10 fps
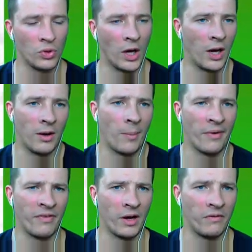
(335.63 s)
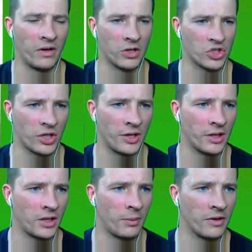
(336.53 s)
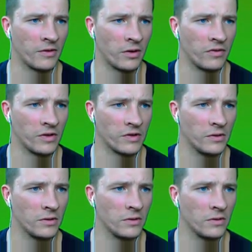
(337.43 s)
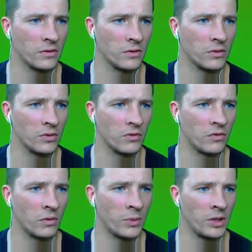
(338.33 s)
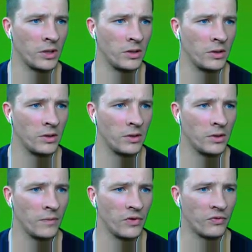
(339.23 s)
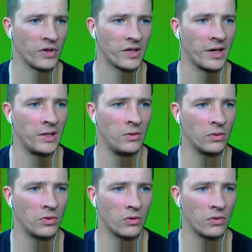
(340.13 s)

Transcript: ja, aber war, war Standard, kann man sagen, fast. So, gucken wir mal. Eine Verteidigung,